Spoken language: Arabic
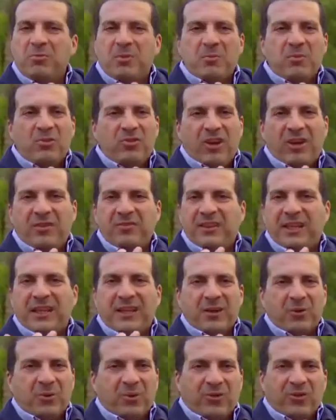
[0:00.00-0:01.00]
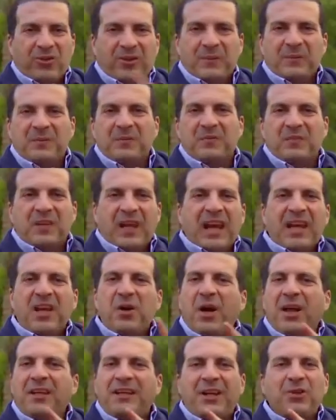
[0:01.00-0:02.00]
مش مش عارفه تتجوز
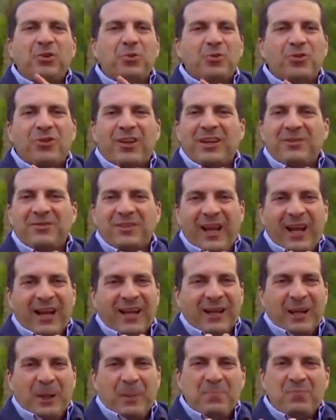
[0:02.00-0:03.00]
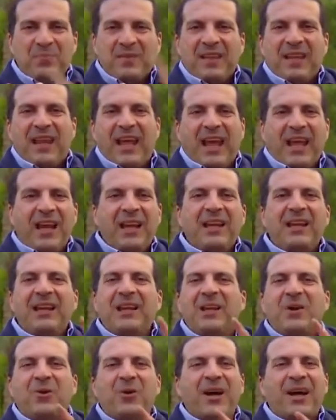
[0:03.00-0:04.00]
اي واحد عنده مشكله في الحياه
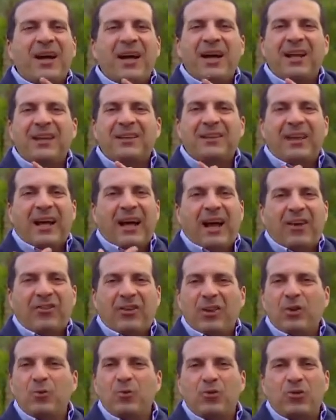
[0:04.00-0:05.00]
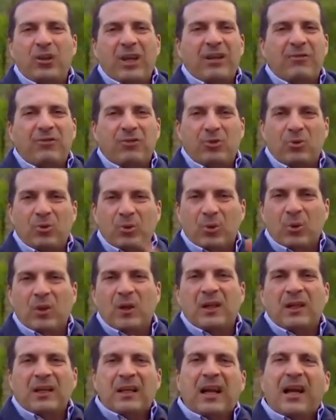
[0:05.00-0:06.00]
قال لواحد حصل له مشكله في شغله
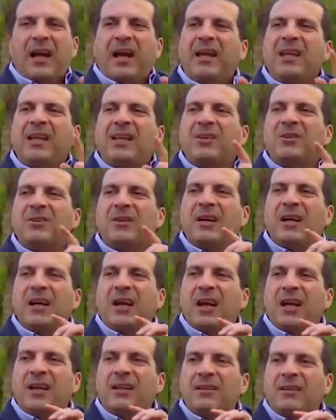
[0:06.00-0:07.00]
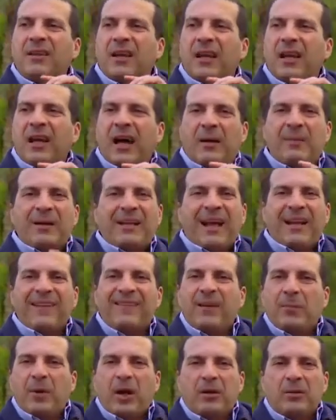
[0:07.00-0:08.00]
اي واحد آه، عمل
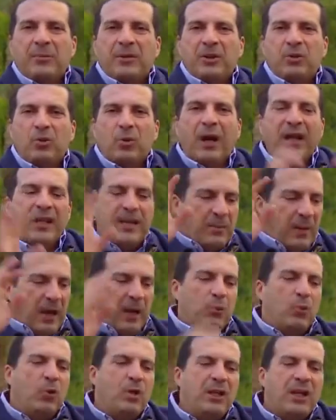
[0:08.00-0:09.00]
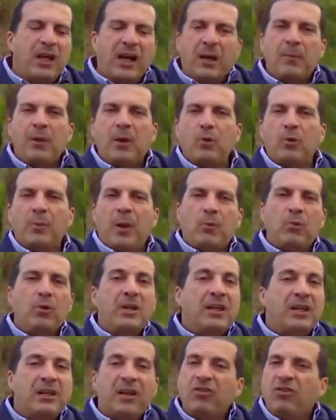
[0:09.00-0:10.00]
حادثه بعربيته انا معمول لي عمل
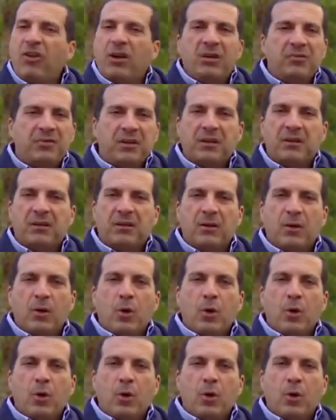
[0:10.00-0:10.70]
ومعمول لي جن ايش عرفك